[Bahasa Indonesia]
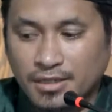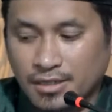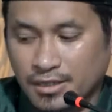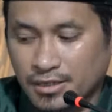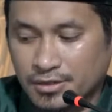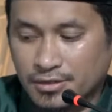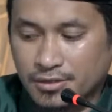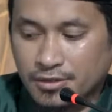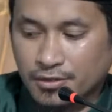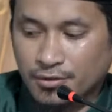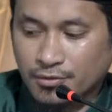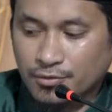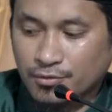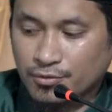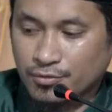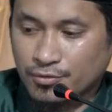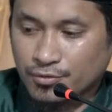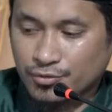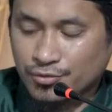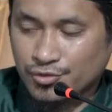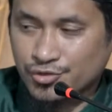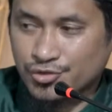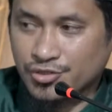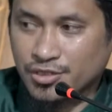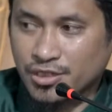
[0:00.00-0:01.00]
atau
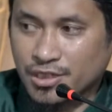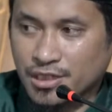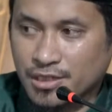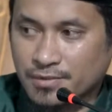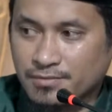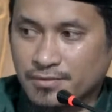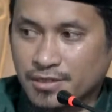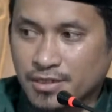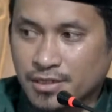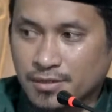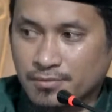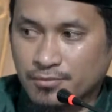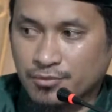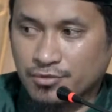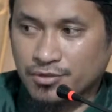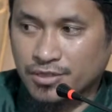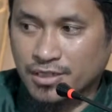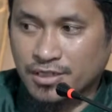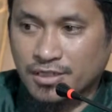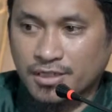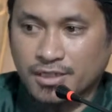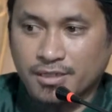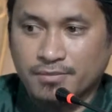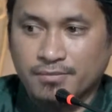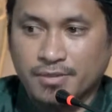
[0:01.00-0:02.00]
lurus dalam ilmu
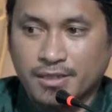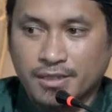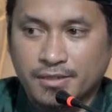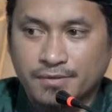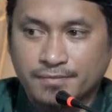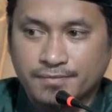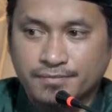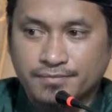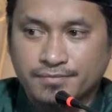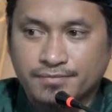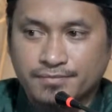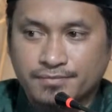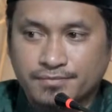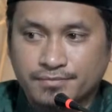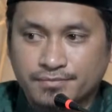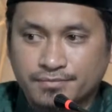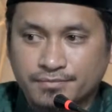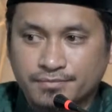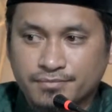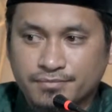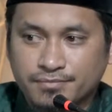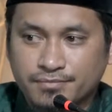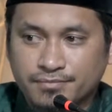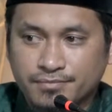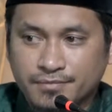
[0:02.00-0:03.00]
dan amal.
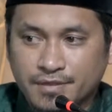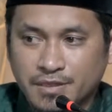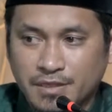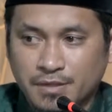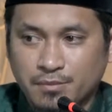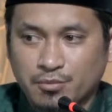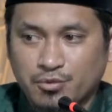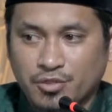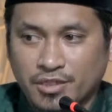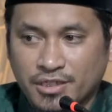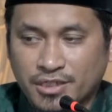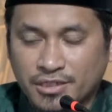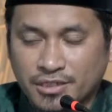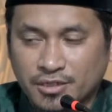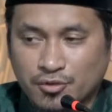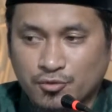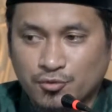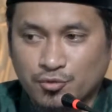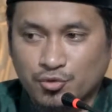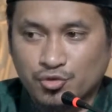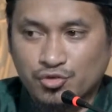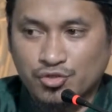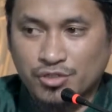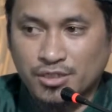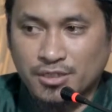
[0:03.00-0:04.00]
Jadi bukan hanya
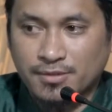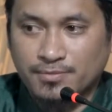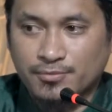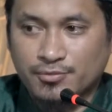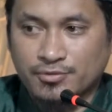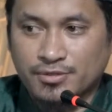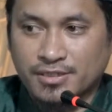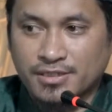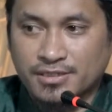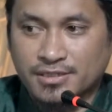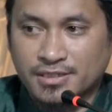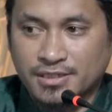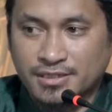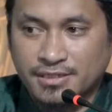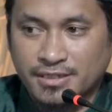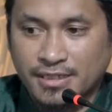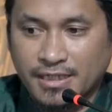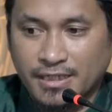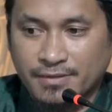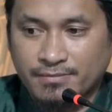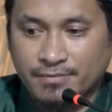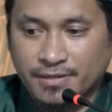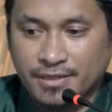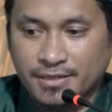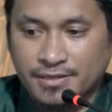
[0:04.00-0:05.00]
lurus ilmunya saja,
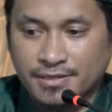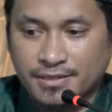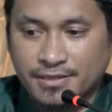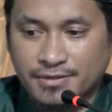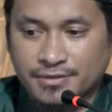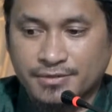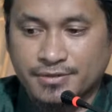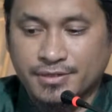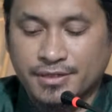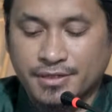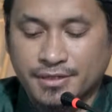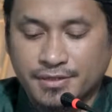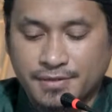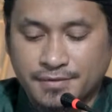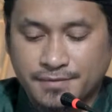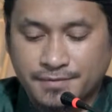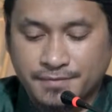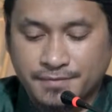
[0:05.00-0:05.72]
amalnya juga.